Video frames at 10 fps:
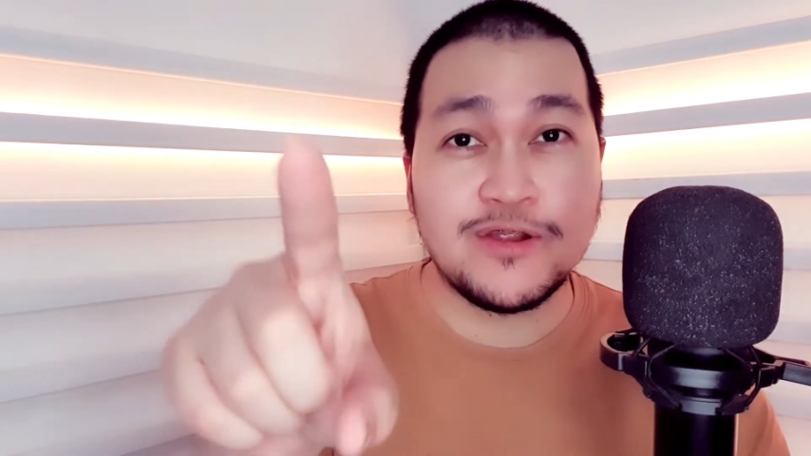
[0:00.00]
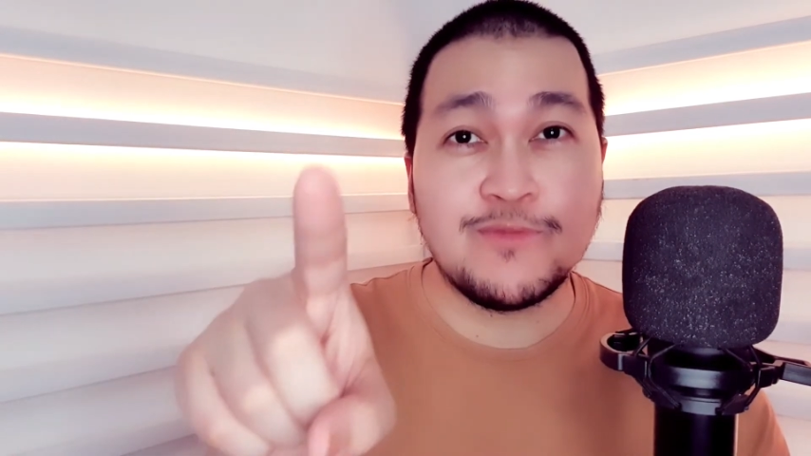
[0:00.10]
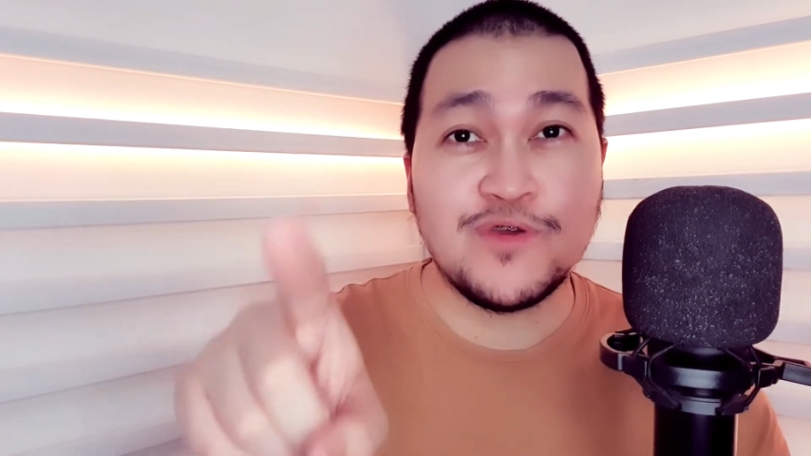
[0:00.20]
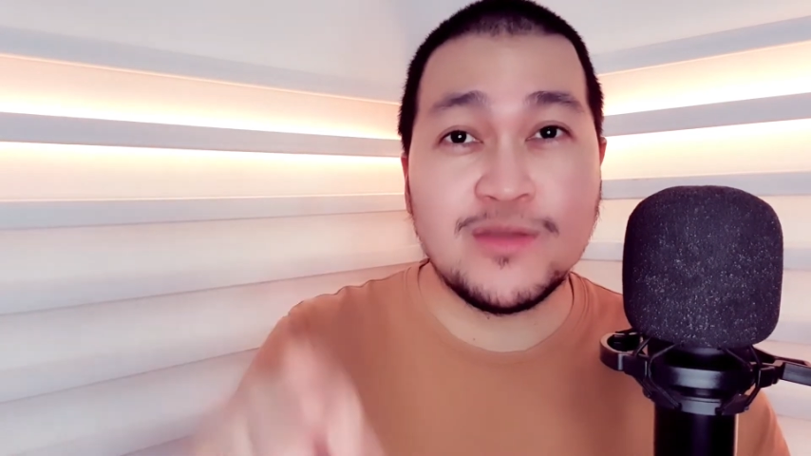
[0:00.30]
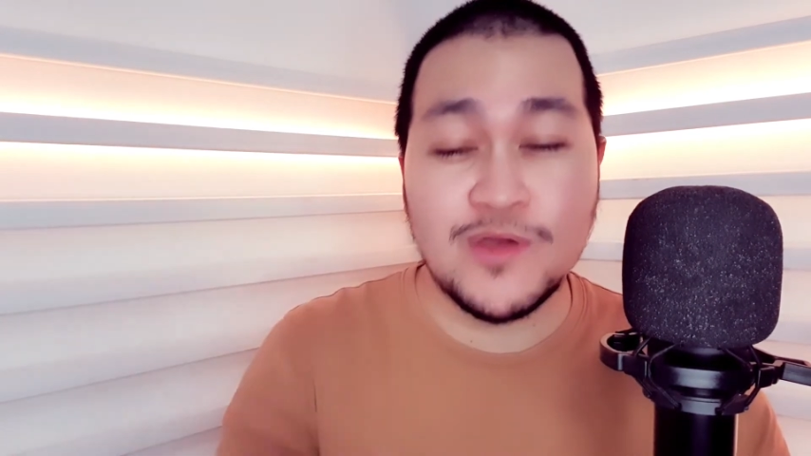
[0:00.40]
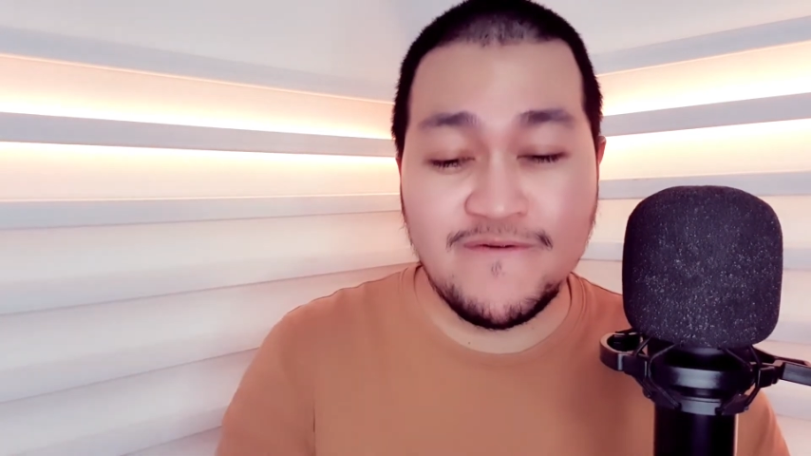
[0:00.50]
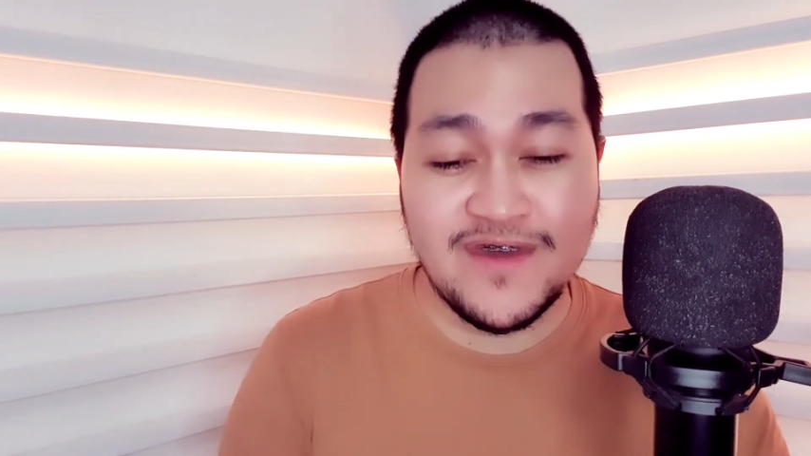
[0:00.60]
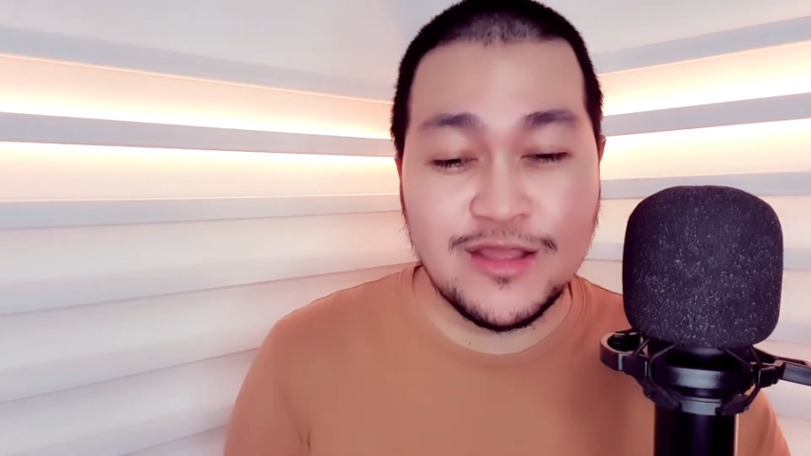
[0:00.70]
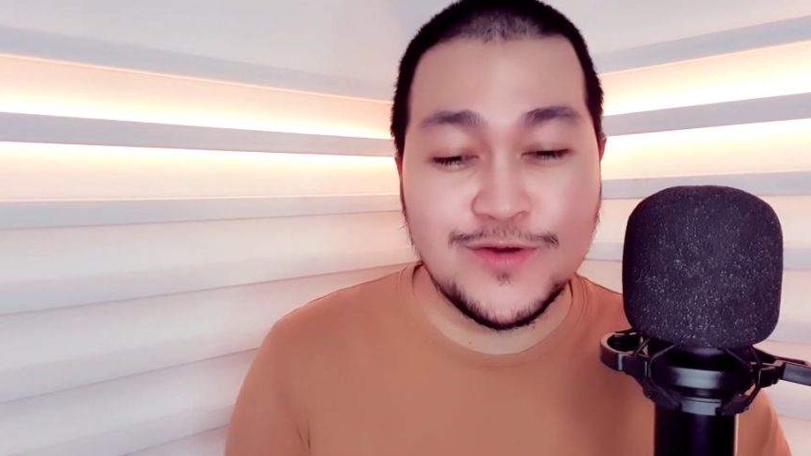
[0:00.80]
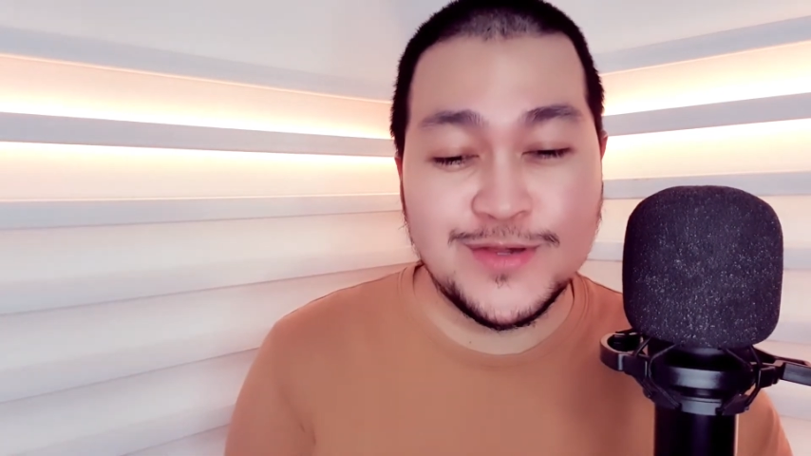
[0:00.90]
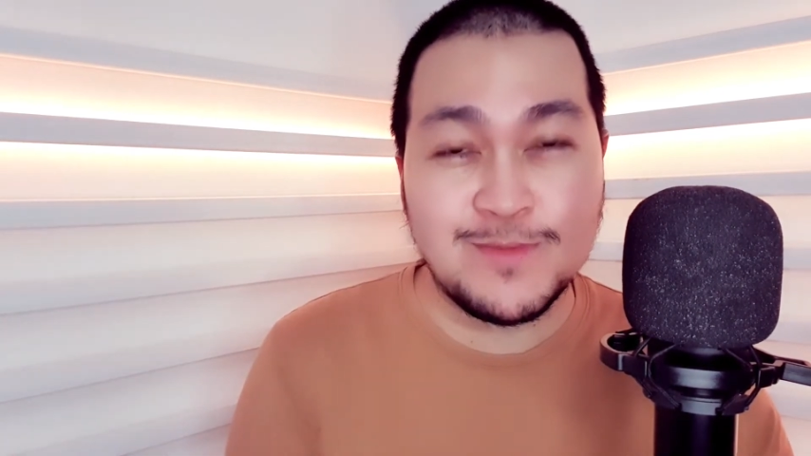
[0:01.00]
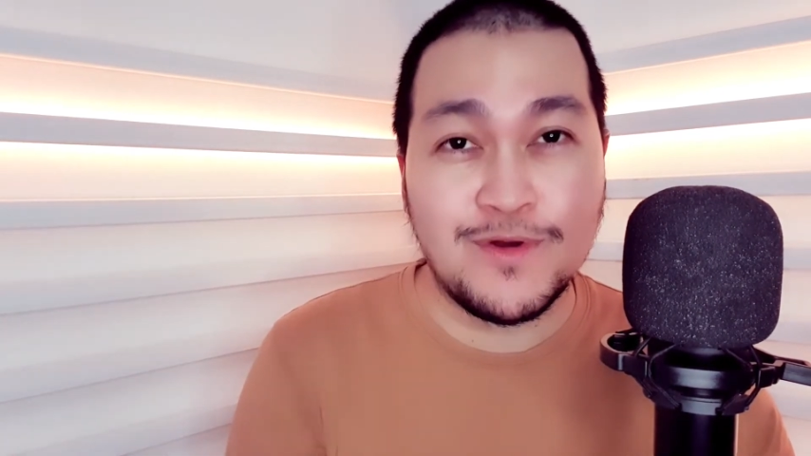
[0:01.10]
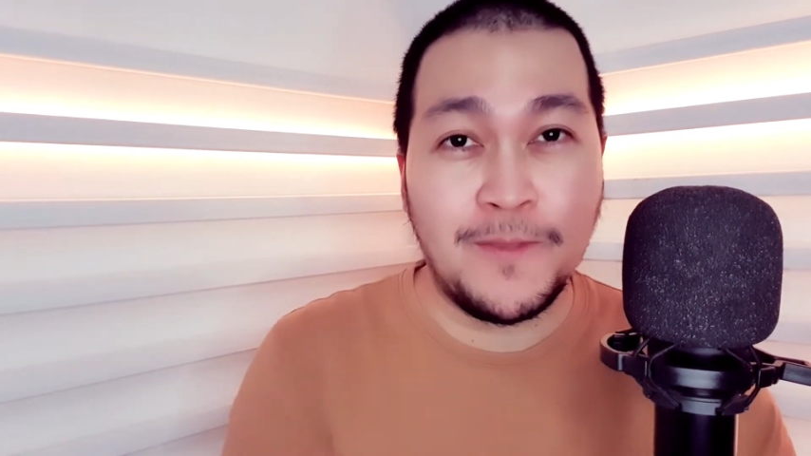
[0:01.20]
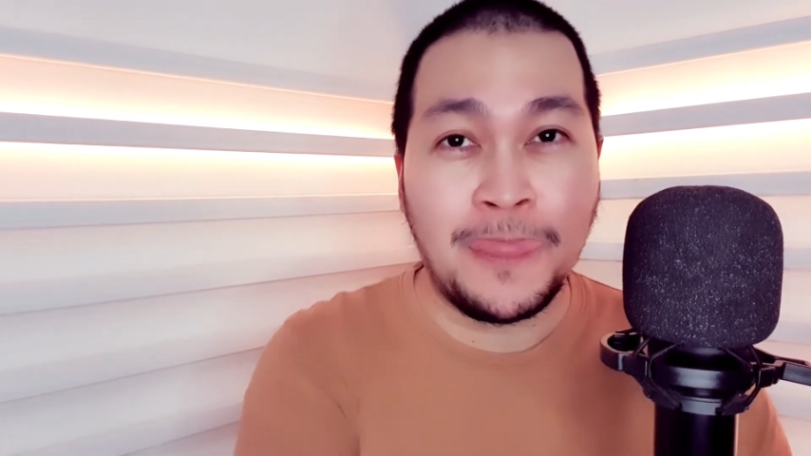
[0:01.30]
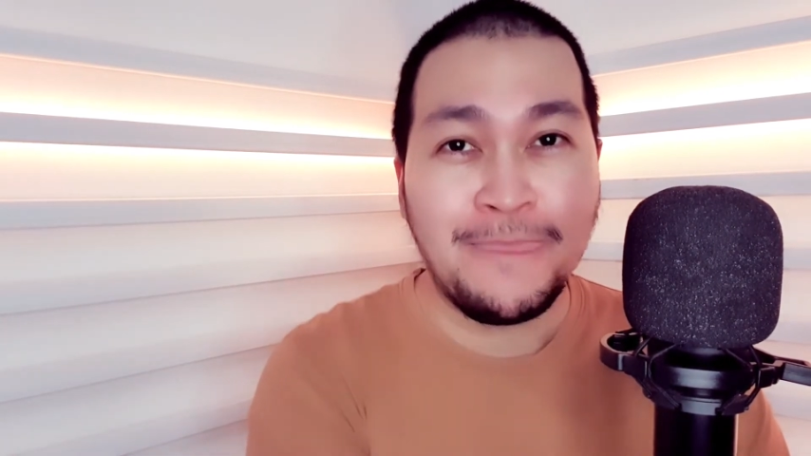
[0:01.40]
Sabihin mo yung videos
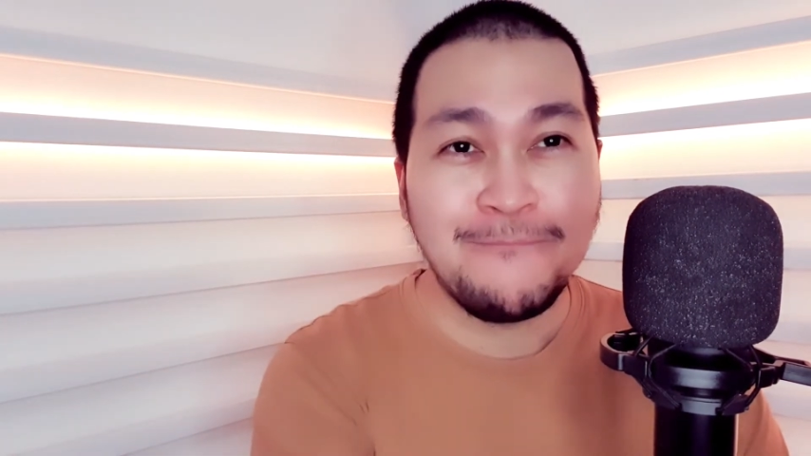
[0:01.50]
mo.